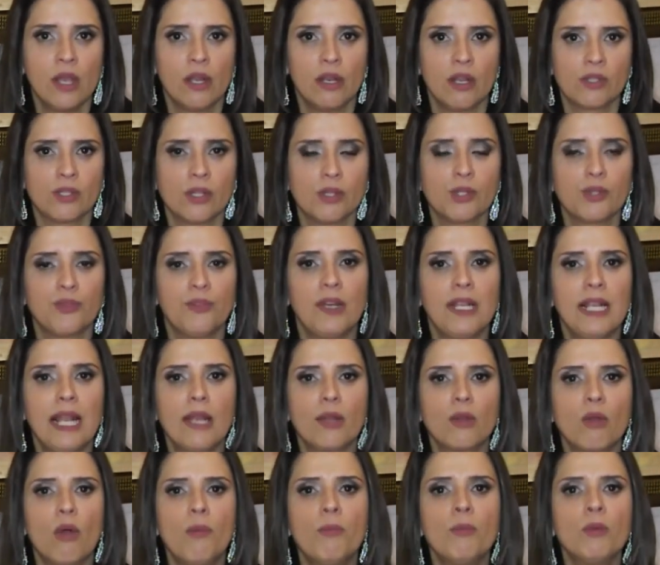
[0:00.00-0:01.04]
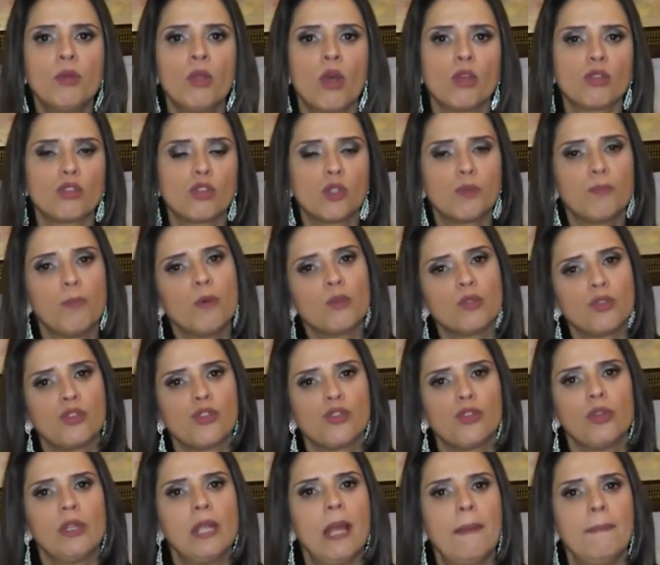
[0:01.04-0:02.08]
Nós vamos falar como nossos
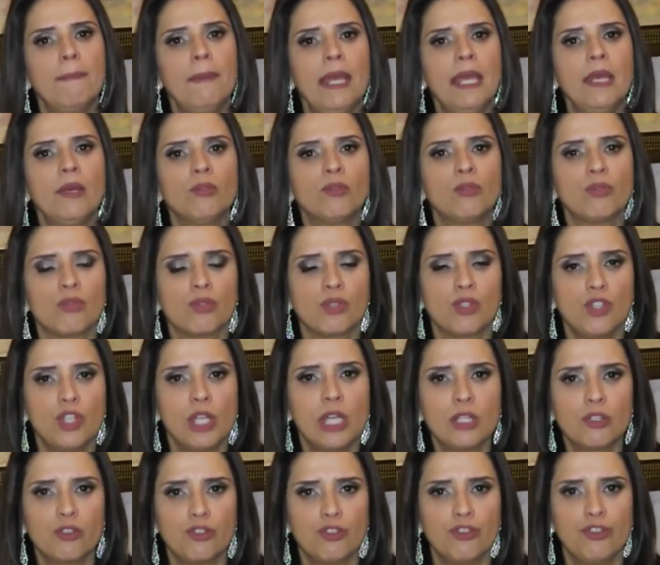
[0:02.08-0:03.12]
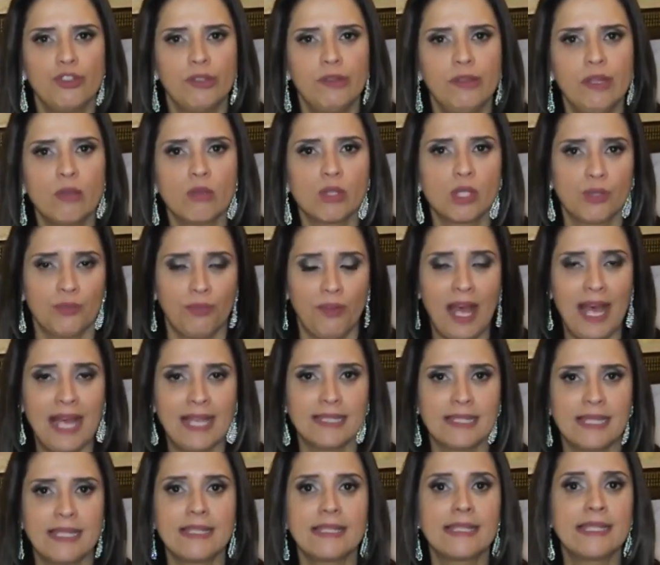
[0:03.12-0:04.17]
posicionamentos diante de Deus
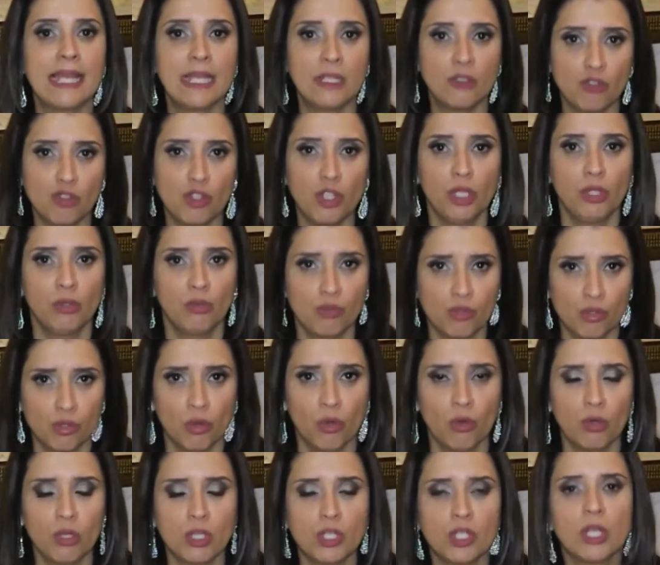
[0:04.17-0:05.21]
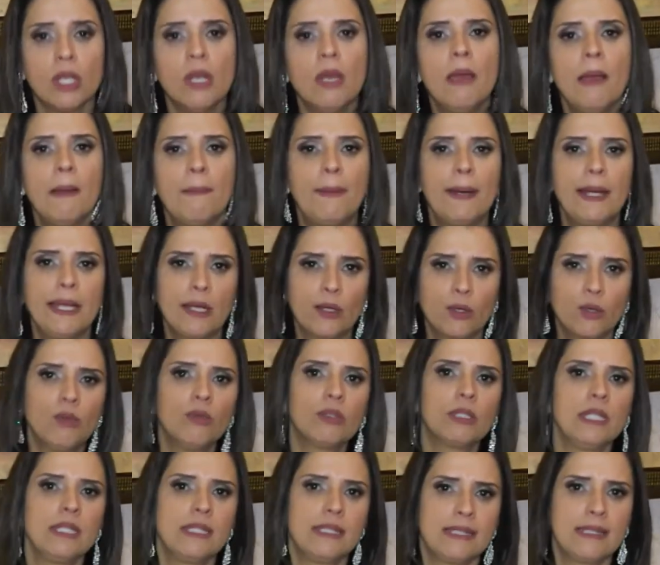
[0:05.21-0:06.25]
fazem sentidos hoje para
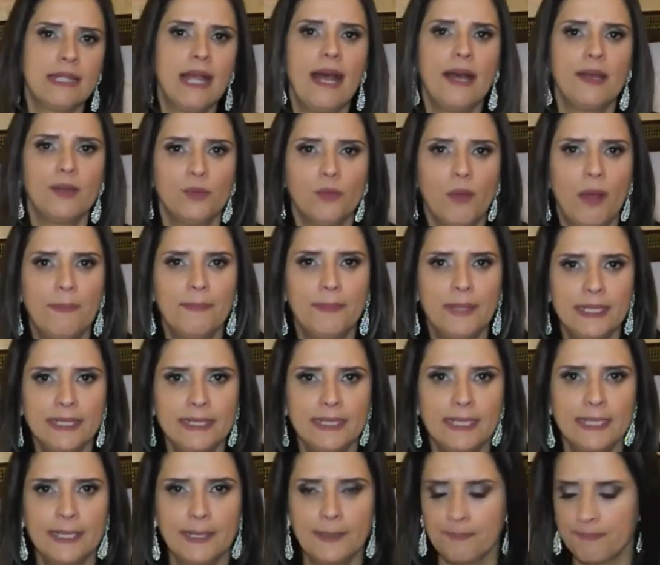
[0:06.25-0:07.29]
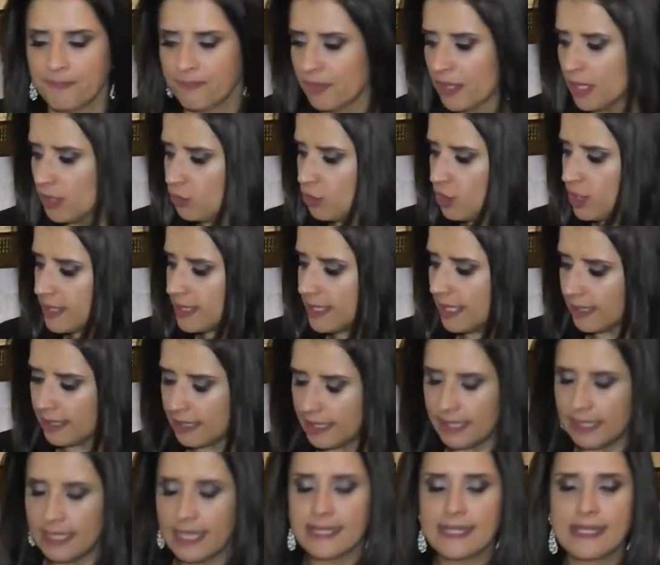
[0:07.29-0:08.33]
conquistar o amanhã. Diz
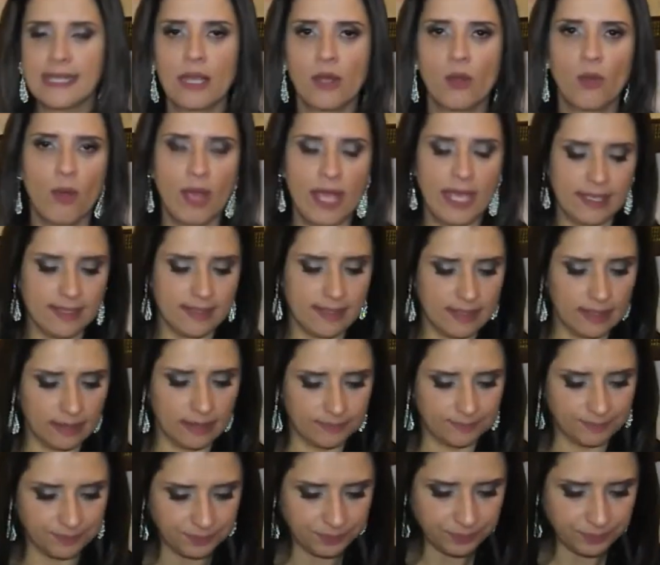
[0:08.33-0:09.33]
aqui na sequência.